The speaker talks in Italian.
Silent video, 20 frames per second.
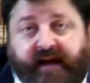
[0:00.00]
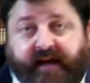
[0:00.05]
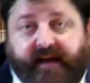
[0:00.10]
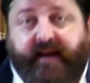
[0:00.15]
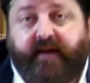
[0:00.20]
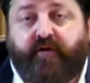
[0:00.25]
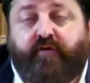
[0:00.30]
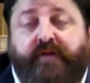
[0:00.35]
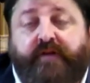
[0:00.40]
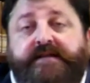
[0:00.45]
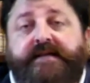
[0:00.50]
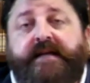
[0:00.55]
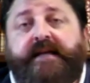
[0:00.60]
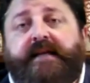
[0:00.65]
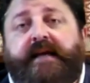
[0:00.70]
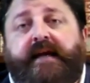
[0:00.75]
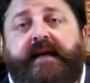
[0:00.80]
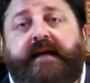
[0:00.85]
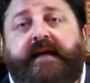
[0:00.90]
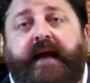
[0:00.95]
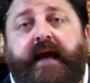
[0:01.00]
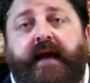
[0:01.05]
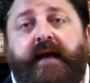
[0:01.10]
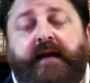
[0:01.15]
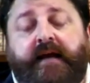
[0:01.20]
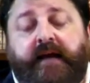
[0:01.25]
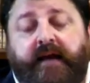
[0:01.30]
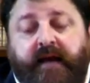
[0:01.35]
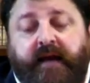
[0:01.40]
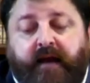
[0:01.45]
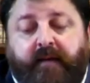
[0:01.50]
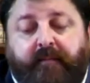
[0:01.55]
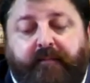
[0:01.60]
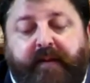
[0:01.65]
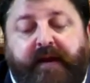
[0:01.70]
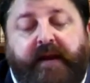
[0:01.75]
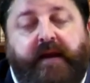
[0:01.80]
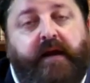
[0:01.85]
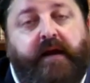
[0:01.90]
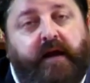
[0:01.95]
e Regno di Sardegna
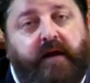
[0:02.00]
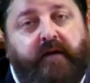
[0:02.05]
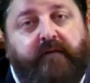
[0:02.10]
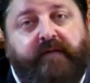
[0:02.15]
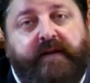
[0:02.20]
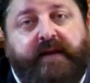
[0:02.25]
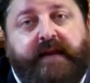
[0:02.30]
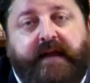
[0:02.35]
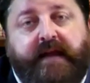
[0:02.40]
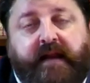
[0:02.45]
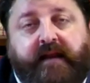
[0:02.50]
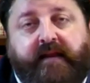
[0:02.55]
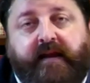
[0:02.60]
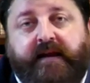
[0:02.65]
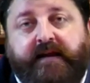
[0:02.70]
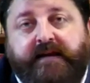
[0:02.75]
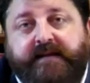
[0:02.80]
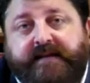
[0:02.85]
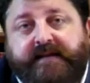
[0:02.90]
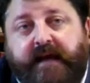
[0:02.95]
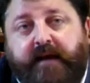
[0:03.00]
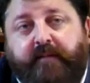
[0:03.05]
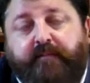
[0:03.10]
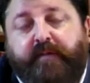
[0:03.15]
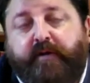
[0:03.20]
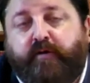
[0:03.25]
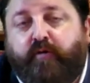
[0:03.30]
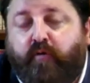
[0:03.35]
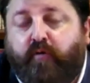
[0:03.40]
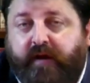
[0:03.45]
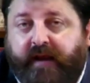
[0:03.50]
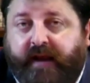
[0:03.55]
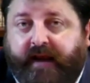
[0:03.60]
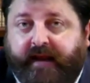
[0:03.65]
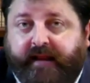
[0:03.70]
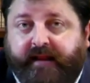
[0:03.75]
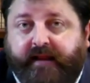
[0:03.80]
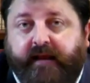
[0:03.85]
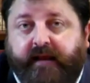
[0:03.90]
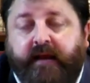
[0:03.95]
per vedere degli esempi
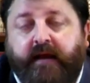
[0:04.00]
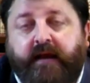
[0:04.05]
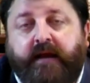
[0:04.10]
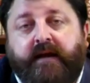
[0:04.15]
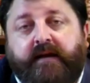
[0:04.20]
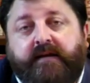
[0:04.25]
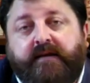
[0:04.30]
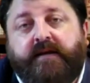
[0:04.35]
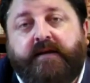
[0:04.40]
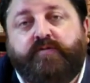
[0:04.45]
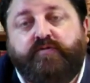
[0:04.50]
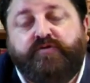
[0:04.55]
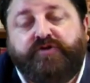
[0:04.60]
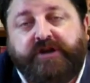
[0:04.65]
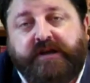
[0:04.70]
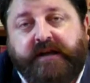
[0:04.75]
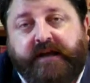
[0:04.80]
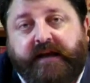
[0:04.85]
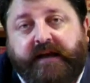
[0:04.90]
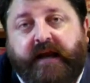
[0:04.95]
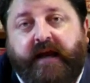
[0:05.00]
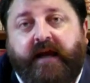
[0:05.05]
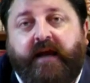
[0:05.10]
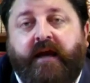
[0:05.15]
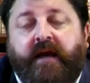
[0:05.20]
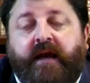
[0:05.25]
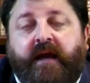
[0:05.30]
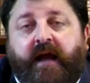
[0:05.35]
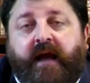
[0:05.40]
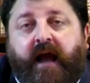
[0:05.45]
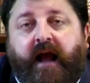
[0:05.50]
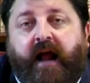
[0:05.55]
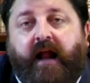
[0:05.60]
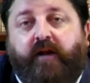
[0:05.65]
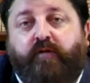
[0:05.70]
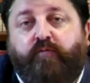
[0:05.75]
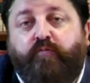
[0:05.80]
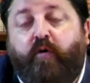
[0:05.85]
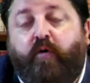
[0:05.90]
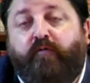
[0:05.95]
concreti da suggerire
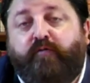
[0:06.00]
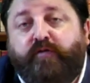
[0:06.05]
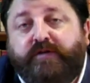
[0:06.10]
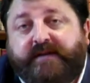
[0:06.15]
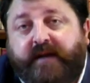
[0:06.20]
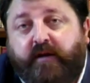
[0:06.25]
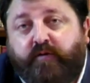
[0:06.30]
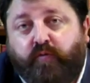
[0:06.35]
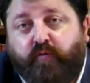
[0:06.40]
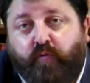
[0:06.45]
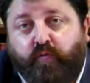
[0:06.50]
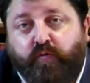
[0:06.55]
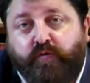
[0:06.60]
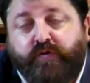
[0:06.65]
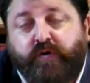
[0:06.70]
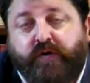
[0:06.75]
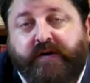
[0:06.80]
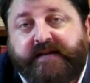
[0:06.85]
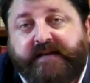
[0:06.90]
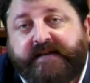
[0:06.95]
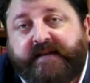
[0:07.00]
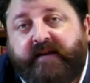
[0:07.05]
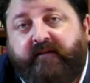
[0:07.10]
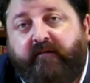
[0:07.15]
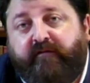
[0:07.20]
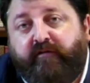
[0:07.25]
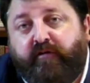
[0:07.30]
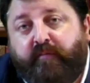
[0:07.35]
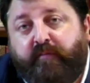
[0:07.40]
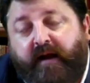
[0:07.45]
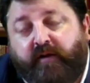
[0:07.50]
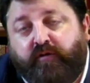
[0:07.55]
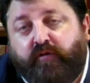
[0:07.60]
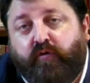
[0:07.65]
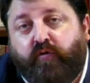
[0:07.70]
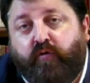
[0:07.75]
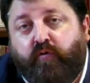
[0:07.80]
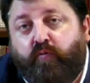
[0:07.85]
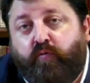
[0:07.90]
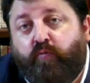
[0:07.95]
al nuovo Stato russo che si stava formando
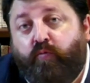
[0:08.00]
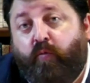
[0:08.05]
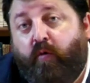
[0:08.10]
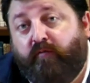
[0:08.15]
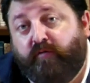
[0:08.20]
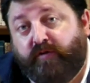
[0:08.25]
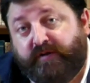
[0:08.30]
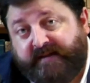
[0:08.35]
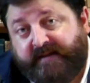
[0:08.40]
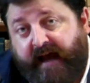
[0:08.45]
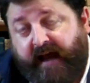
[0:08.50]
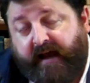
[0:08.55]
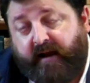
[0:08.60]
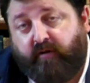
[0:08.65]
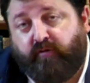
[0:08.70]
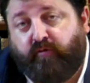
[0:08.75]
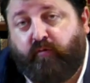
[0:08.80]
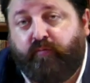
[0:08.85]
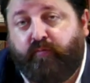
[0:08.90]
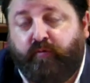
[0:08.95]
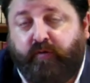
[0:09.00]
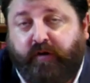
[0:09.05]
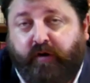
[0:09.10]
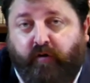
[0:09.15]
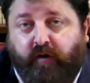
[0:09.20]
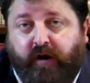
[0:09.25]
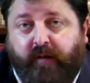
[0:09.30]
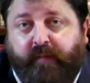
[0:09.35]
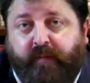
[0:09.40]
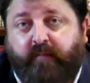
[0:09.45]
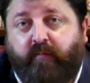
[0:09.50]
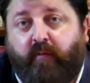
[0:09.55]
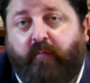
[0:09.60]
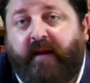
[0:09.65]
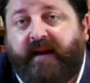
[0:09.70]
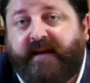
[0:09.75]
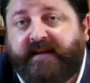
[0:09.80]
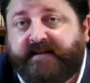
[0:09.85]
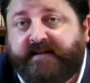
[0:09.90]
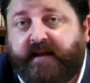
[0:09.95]
con un nuovo zar, non più Nicola I ma
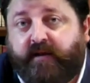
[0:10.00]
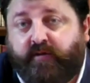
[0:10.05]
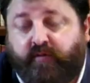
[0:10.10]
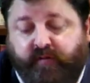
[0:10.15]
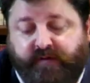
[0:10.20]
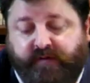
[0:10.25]
Alessandro